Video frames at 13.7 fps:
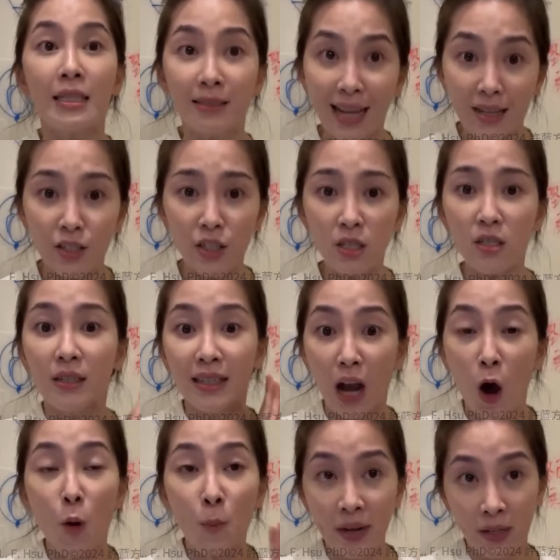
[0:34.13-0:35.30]
但是
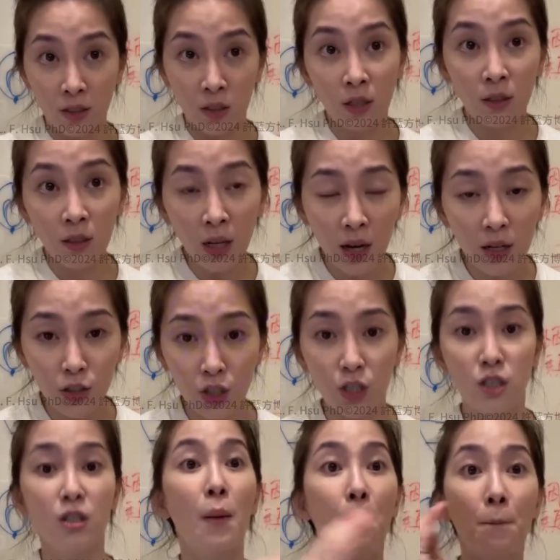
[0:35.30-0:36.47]
高敏人的特
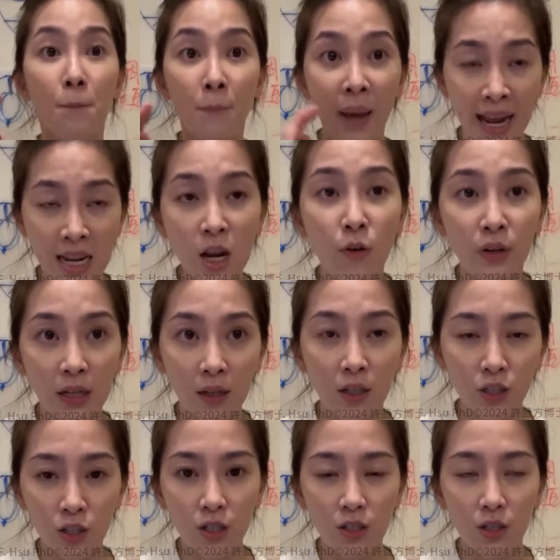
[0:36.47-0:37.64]
质没有一个
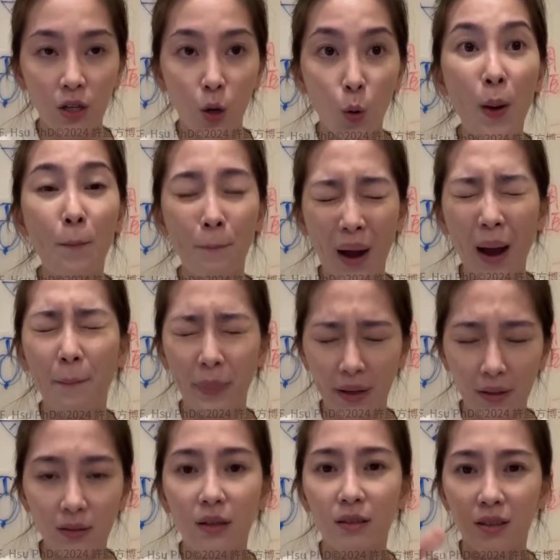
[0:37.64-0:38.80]
是会把
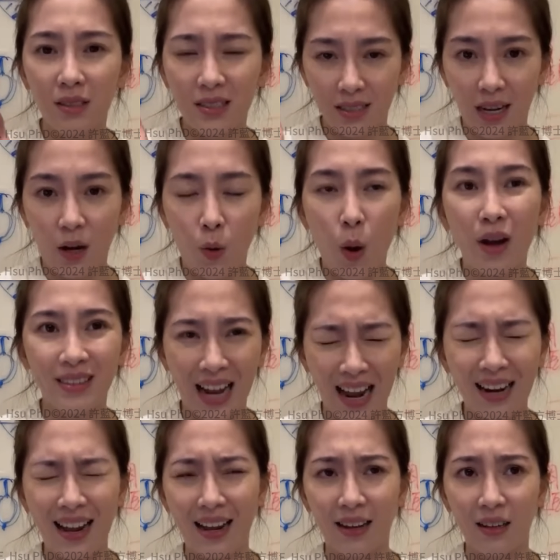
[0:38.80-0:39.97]
别人的闲话拿
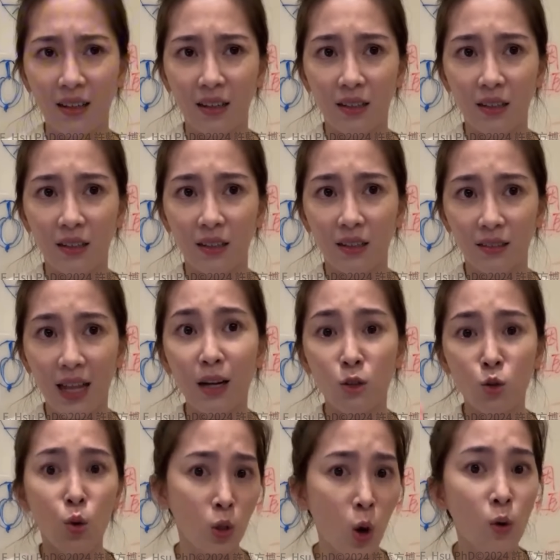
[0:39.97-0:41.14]
来当
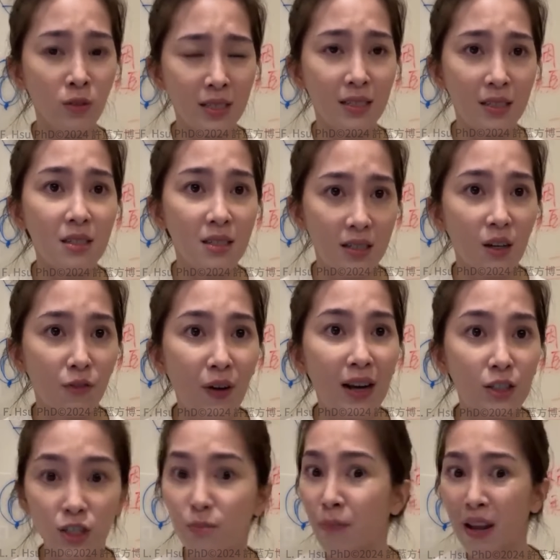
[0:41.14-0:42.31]
做攻击自己的方
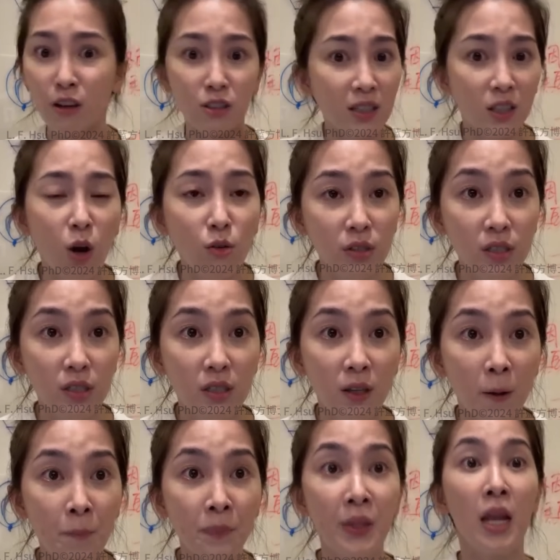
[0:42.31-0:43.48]
式，没有这个东西。
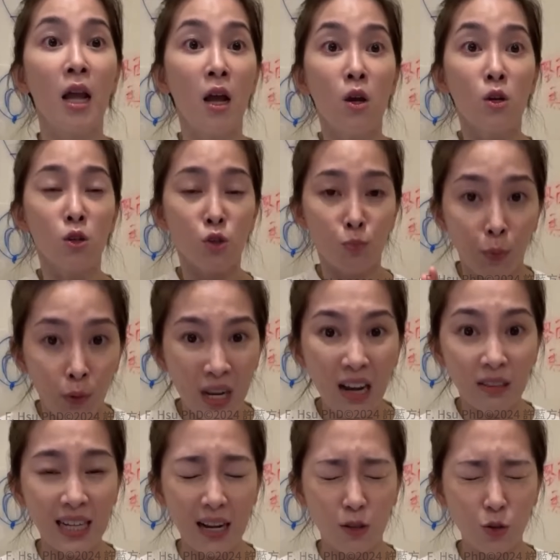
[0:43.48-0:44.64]
不要
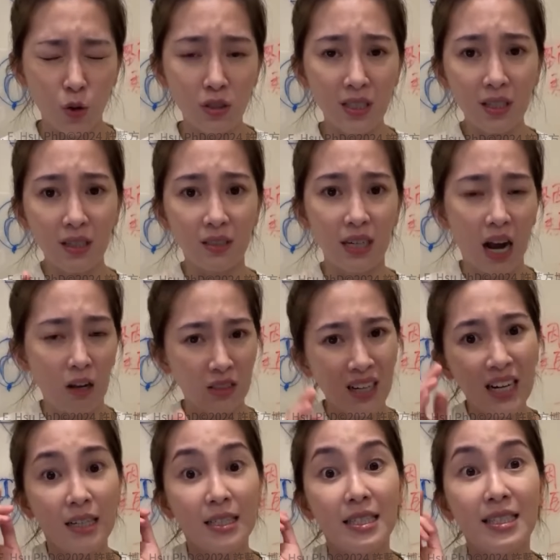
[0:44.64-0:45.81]
想说这个人好像
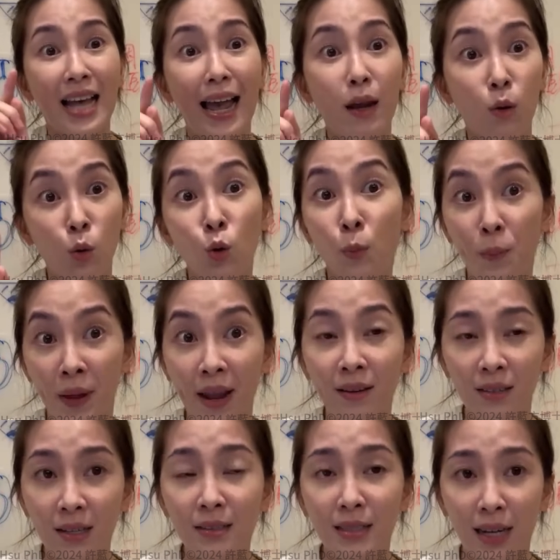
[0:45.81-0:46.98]
很在乎别
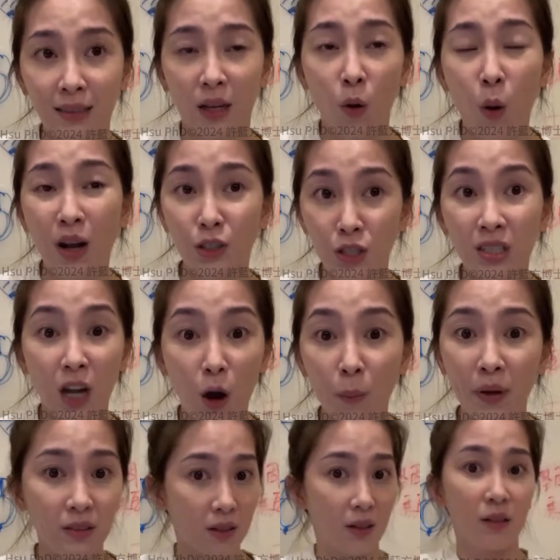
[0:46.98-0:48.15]
人讲的话，就是高
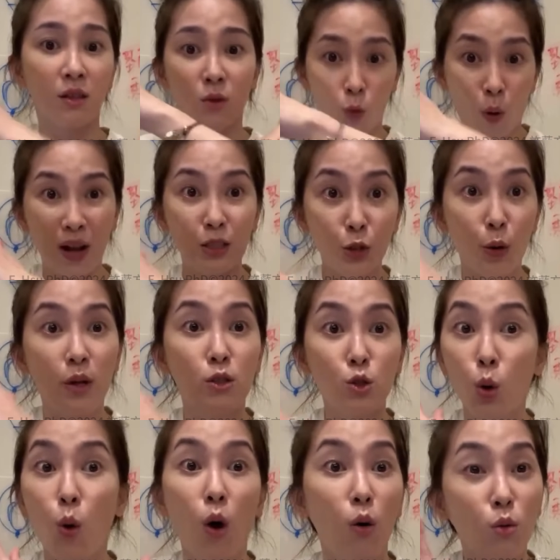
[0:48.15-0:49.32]
敏人，完全
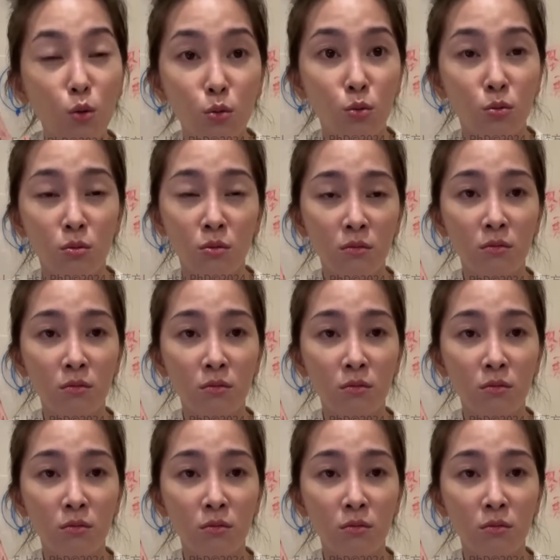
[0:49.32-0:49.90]
错误。